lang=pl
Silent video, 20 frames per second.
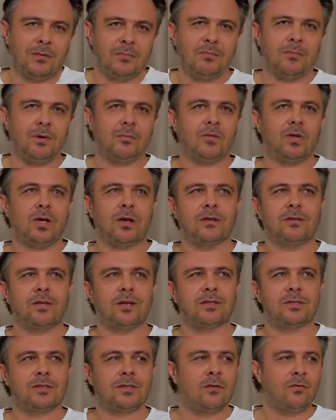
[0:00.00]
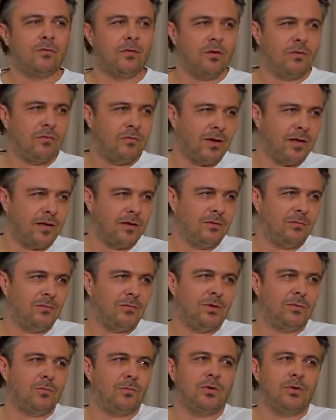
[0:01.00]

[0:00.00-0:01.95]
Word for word: mam tak, tak zostałem wychowany, moi,